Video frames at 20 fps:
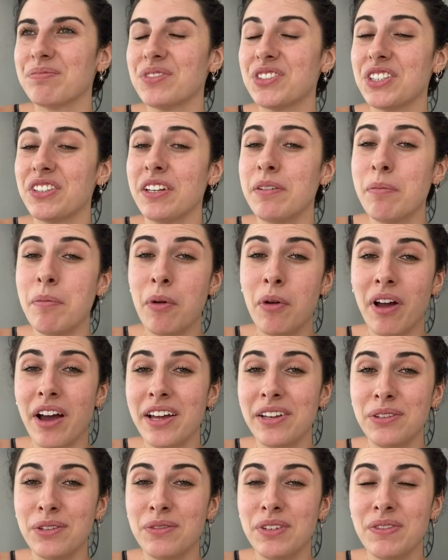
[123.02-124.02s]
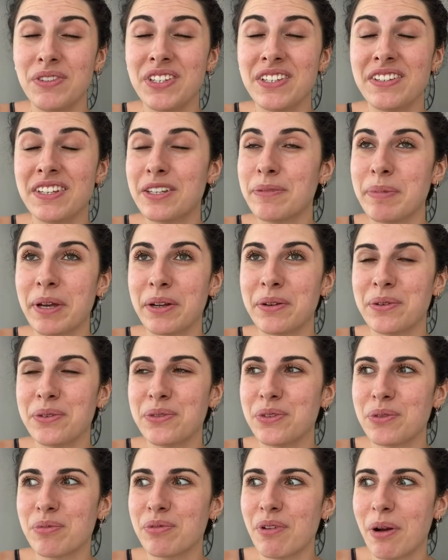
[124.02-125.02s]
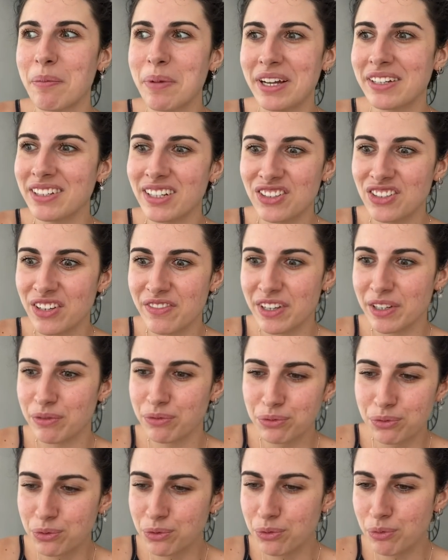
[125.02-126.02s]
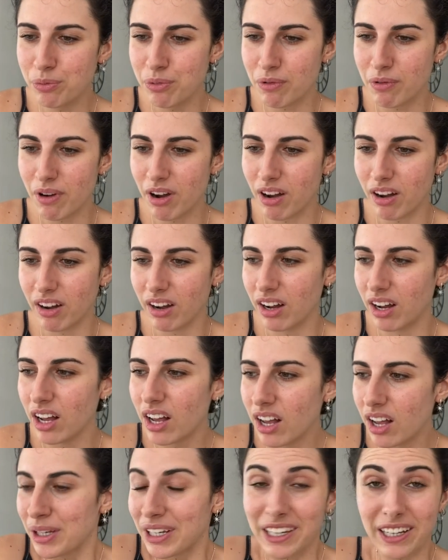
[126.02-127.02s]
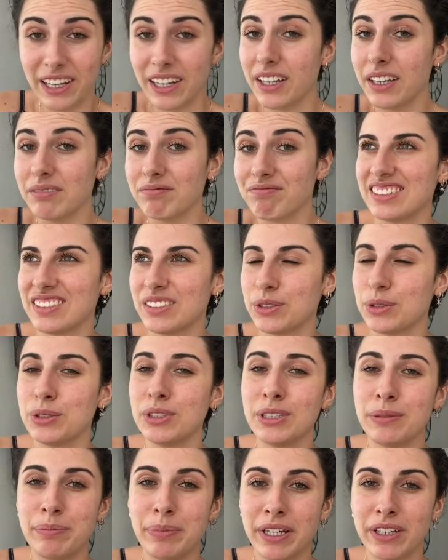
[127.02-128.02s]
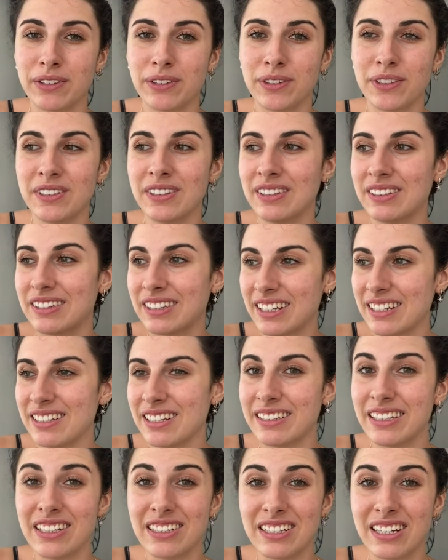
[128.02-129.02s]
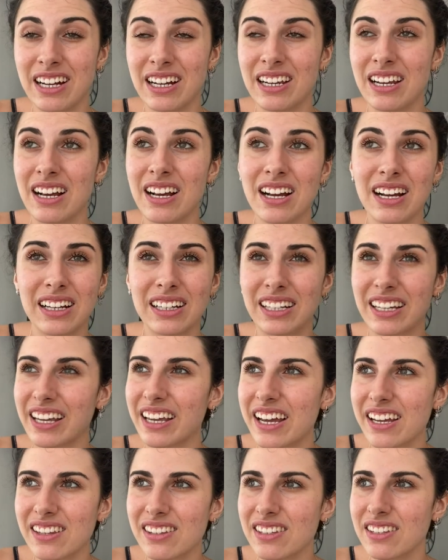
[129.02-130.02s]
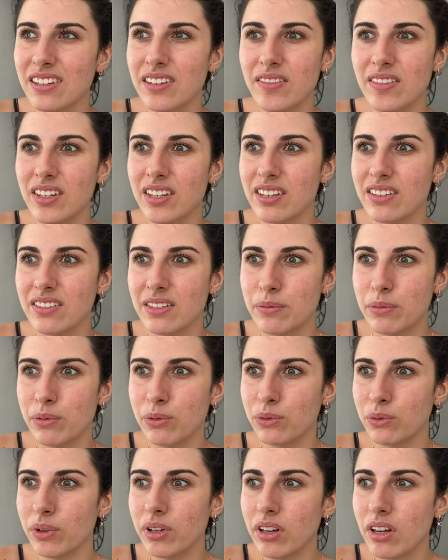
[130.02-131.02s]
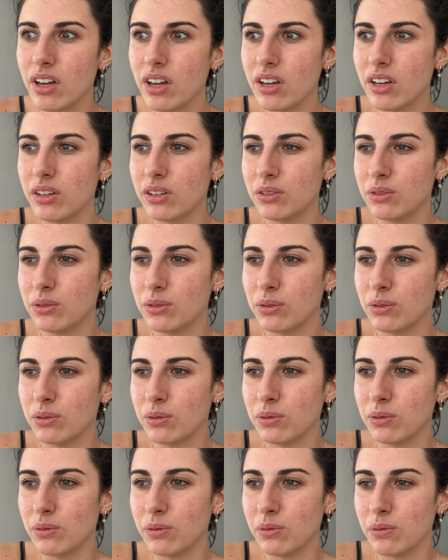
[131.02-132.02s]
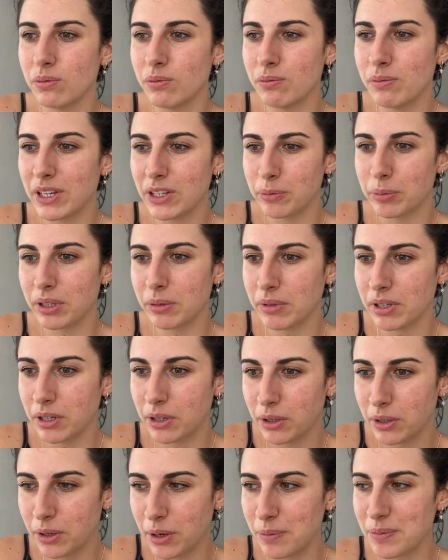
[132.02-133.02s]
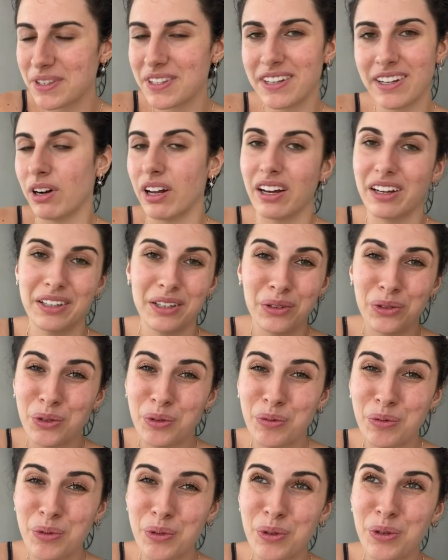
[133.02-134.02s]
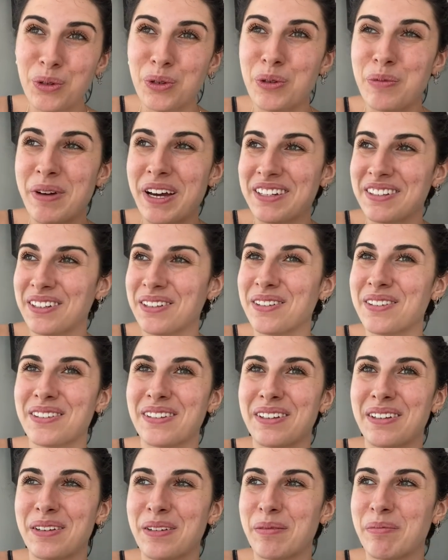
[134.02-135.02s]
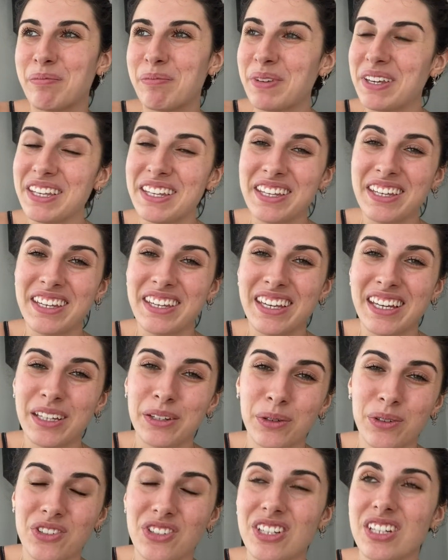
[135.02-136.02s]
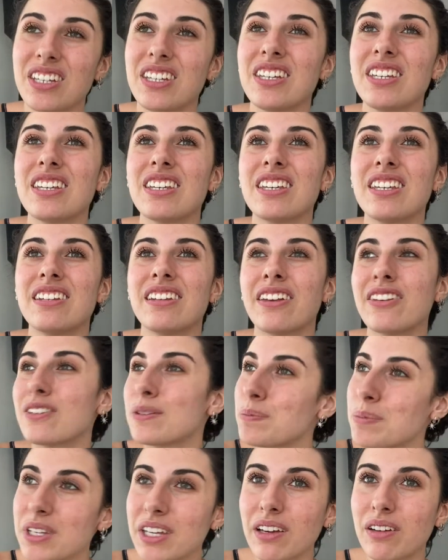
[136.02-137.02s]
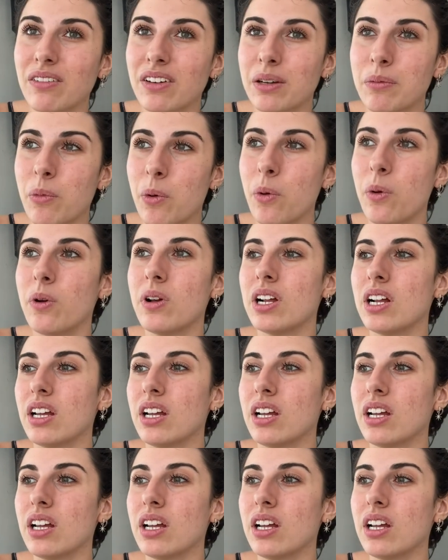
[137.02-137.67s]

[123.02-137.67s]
J'ai tellement hâte de vivre ces expériences, de pouvoir partager avec vous, pouvoir euh, créer. Je suis une personne très attachée à l'art, créative et j'ai besoin de m'exprimer comme ça. Rien de mieux que de partir dans un pays étranger qui t'inspire vraiment